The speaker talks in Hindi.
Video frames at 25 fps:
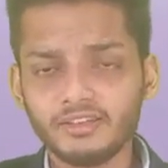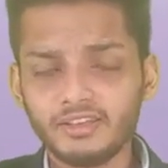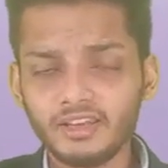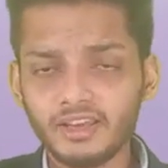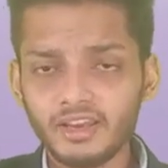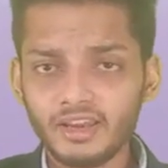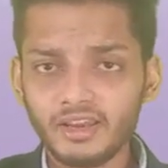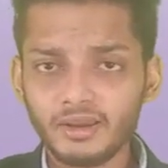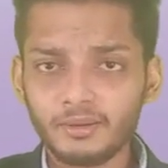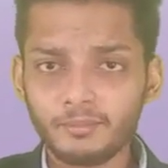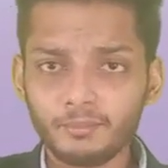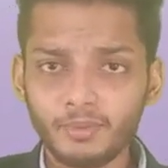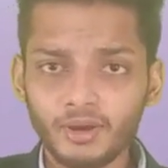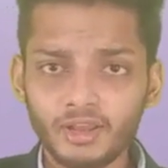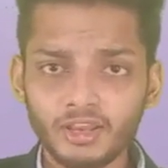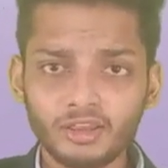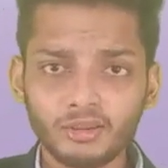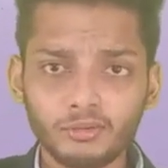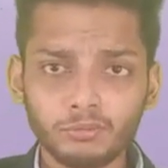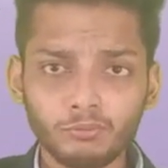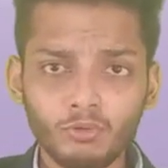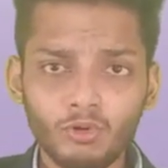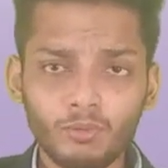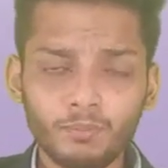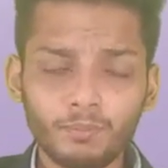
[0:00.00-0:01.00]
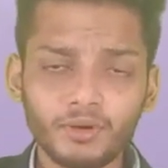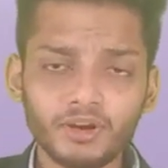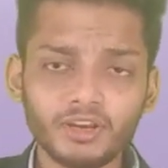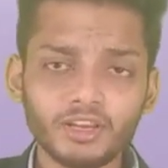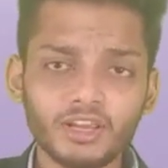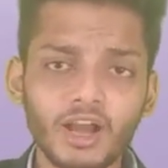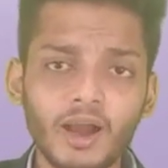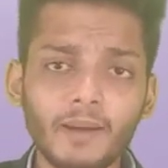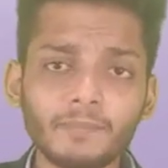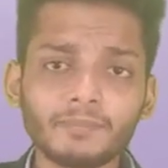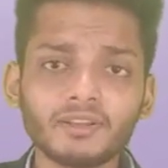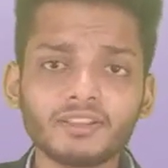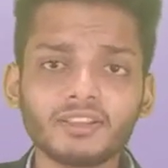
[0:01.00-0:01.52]
ये बस वो
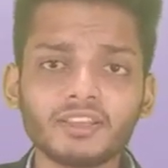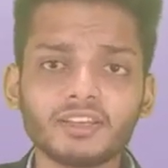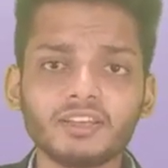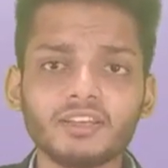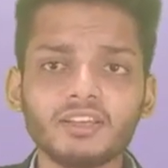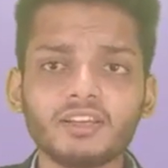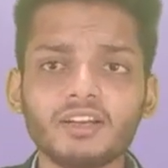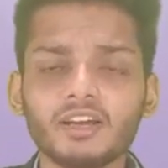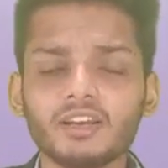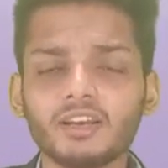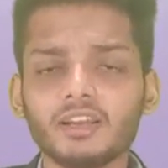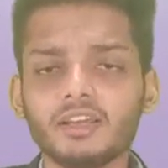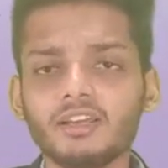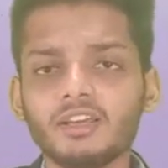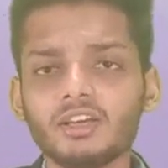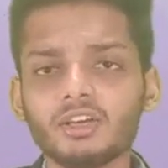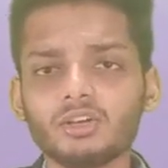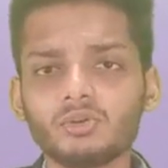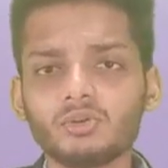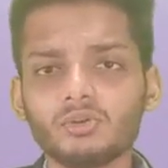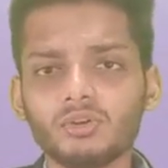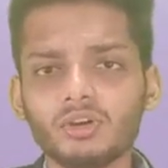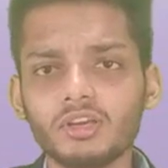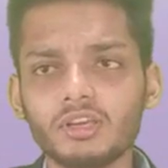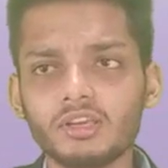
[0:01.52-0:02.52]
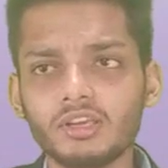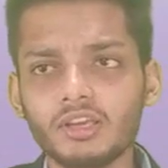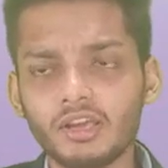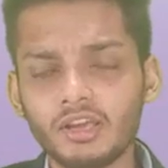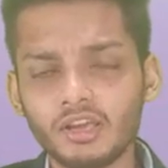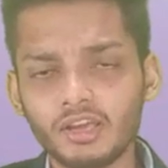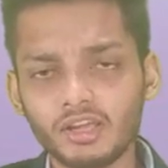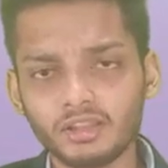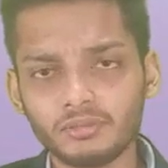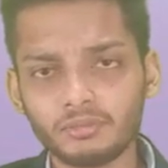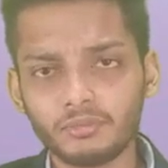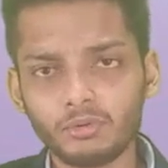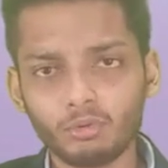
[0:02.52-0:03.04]
पर्याप्त तरीका नहीं है क्योंकि ये
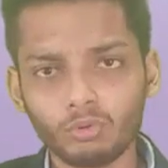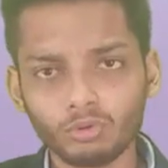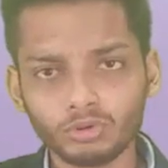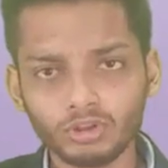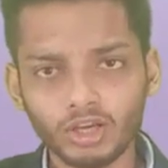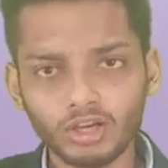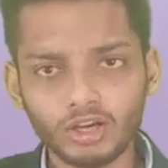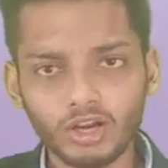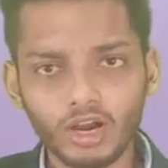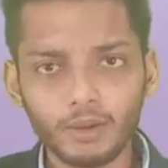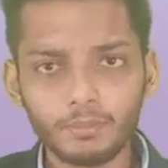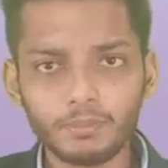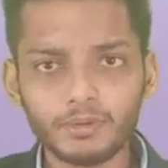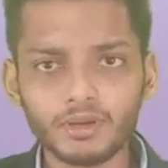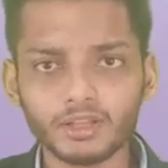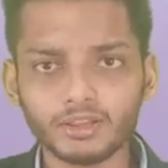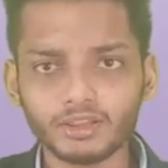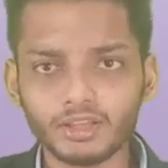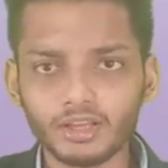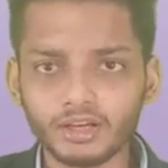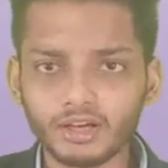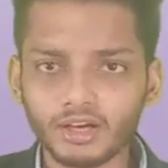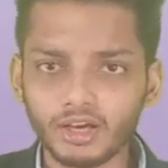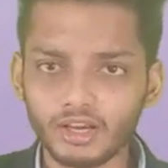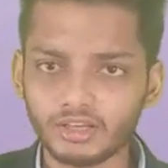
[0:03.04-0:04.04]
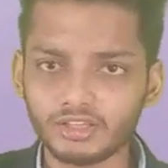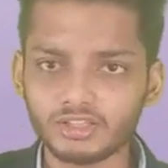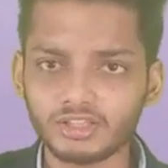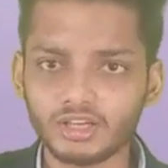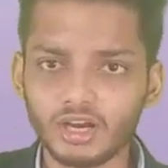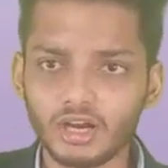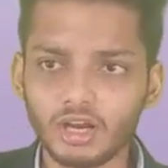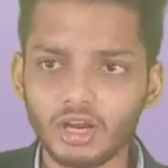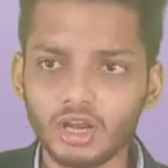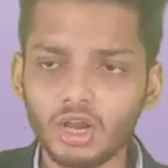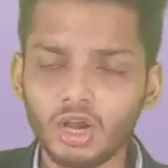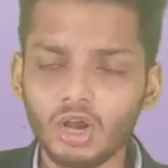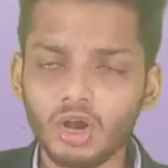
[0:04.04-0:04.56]
इसमें होता काफ़ी हद तक खर्चा
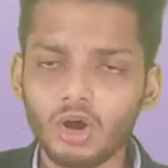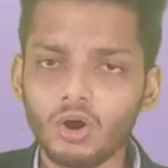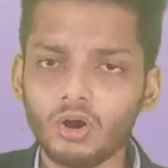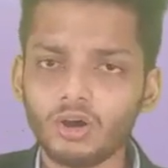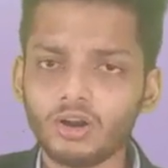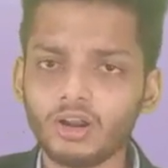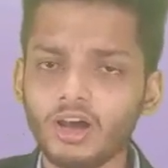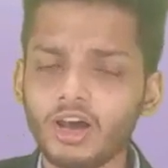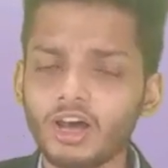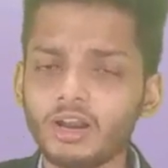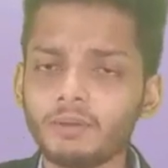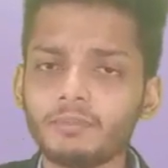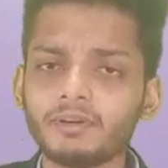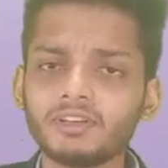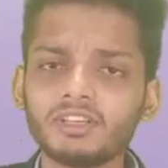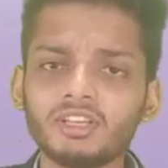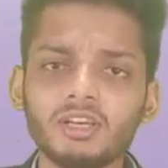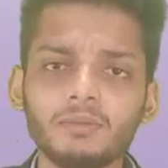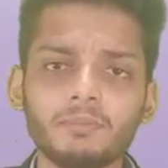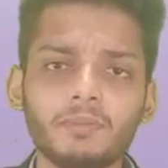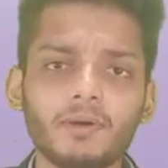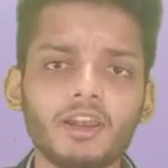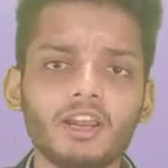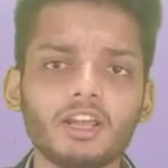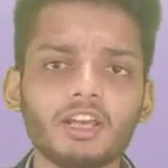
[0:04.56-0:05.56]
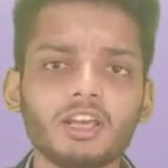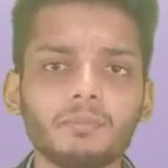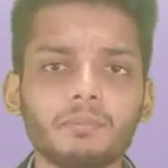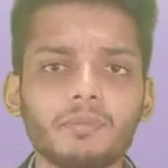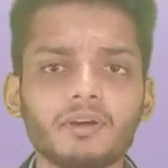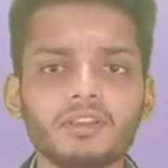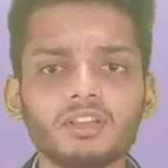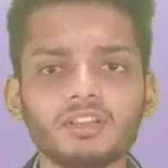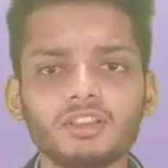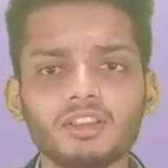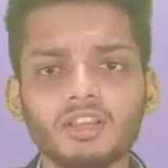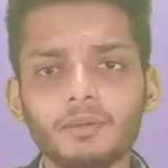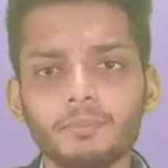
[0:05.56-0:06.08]
और हर मछली पालक के
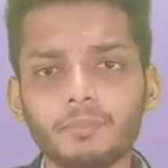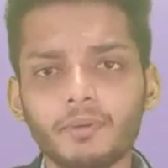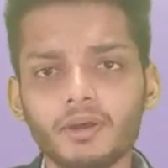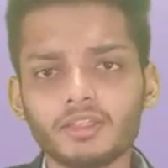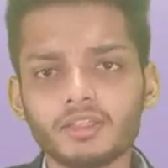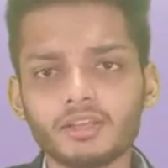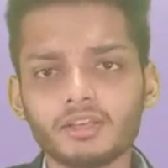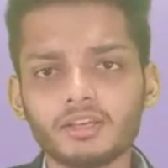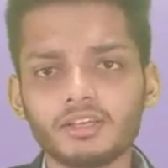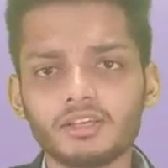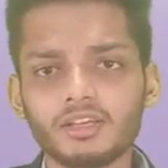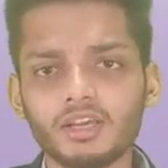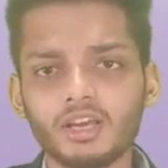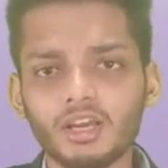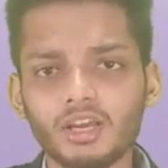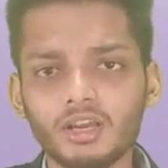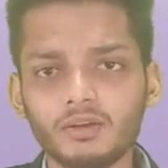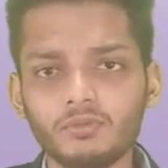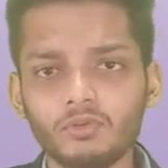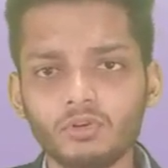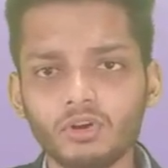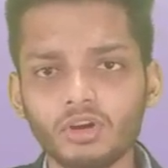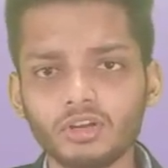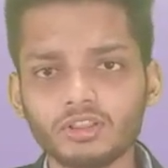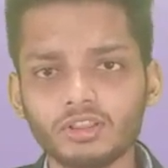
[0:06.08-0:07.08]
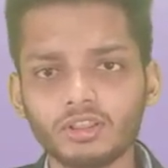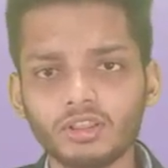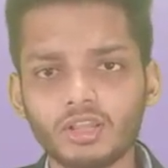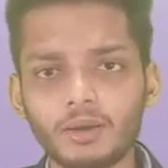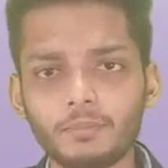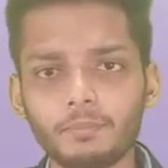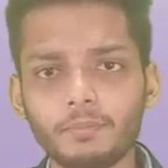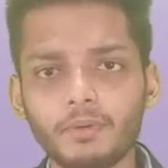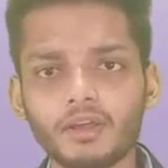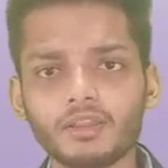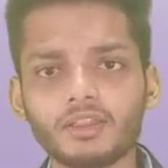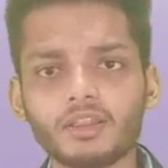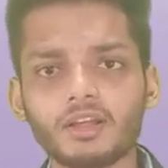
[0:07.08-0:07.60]
पास इतना पैसा नहीं है कि वो इतना
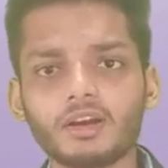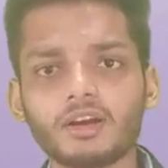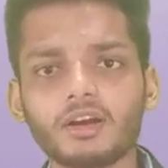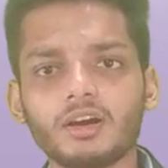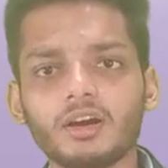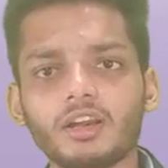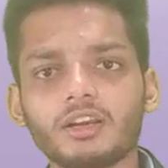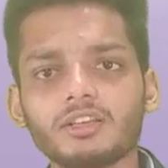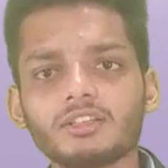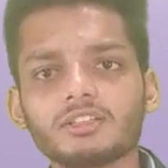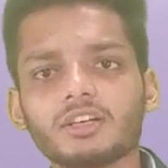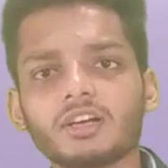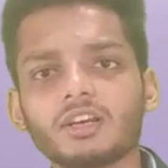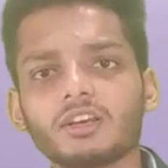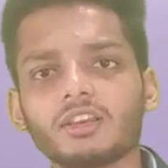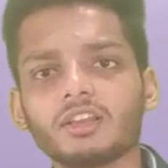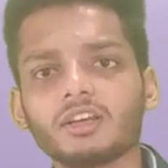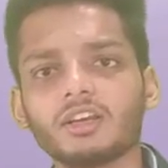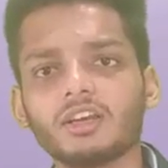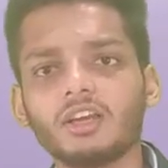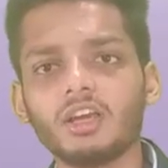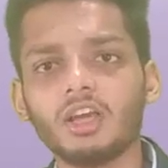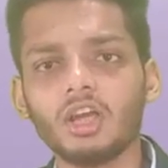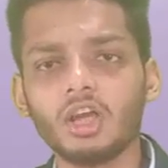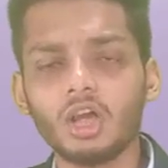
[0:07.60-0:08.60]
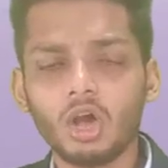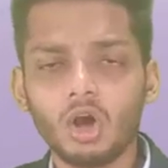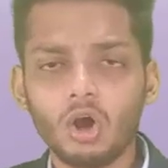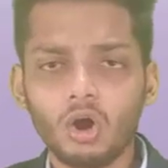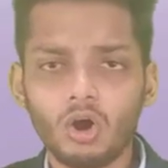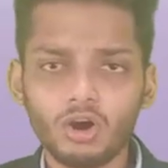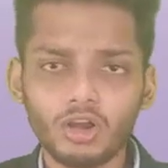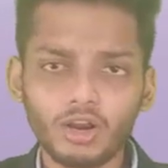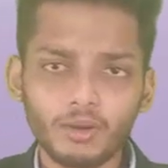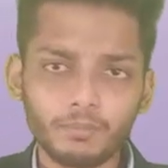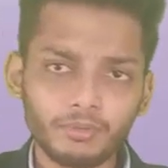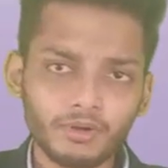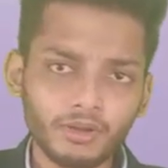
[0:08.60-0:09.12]
पैसा खर्च कर सके
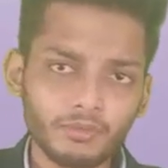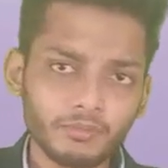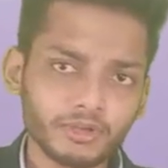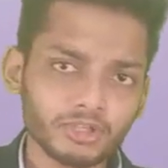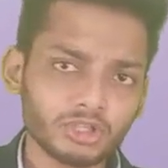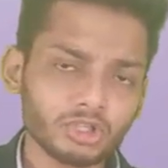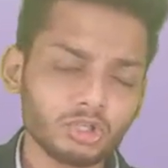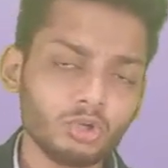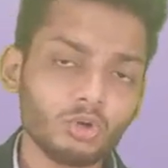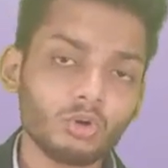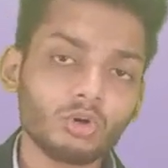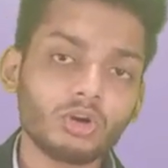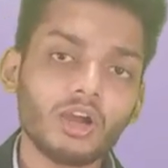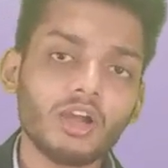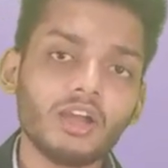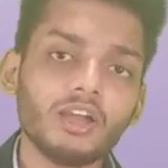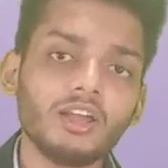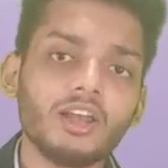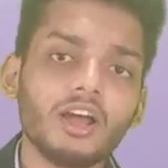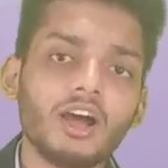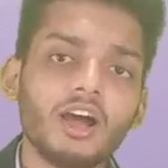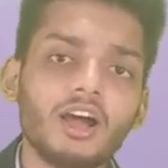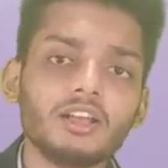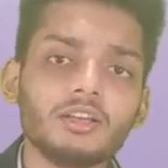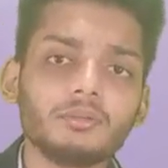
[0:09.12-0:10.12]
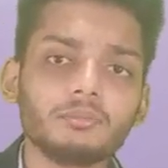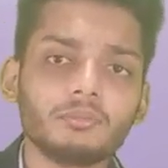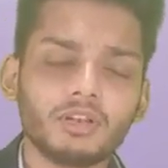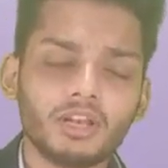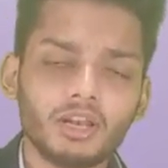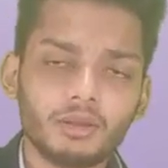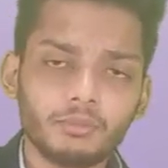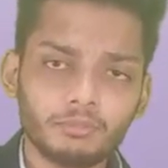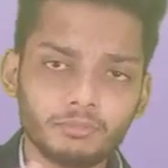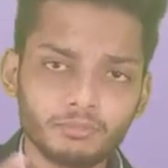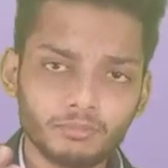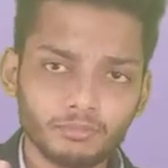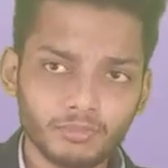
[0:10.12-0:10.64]
और अपनी मछलियों का इलाज
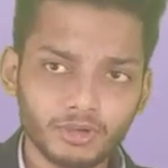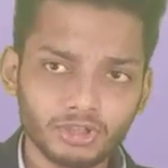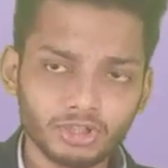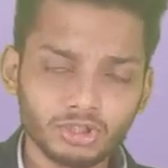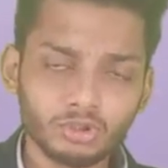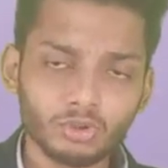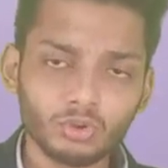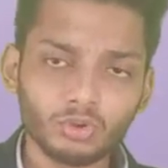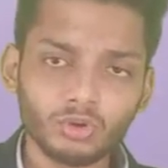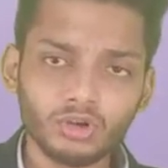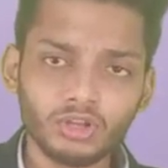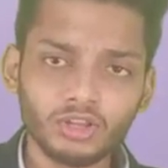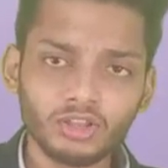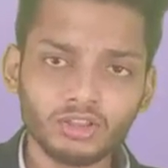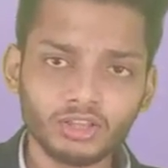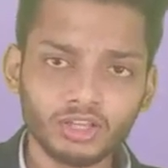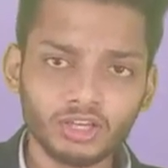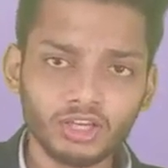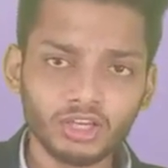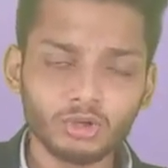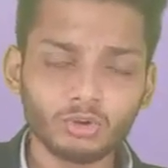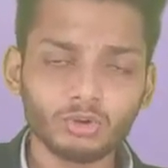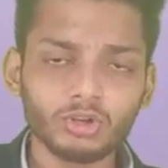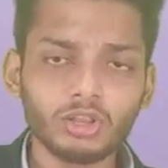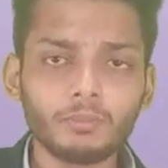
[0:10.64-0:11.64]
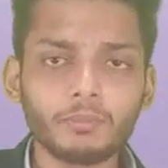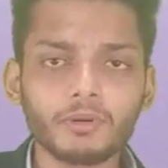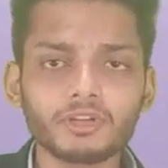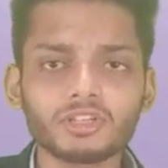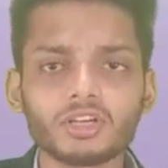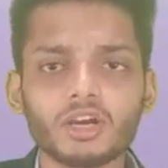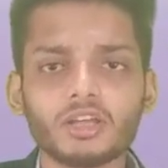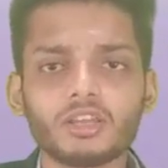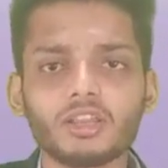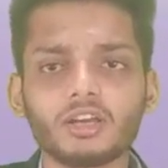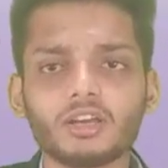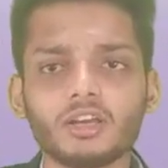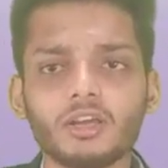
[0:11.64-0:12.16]
मतलब मछलियों को इस तरीक़ों से
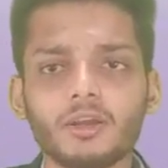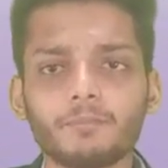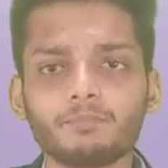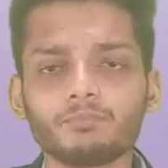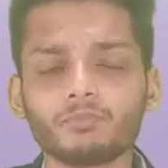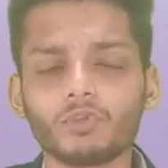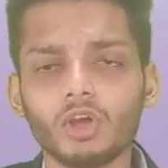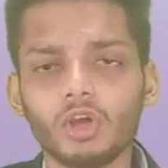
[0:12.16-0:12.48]
बचा सके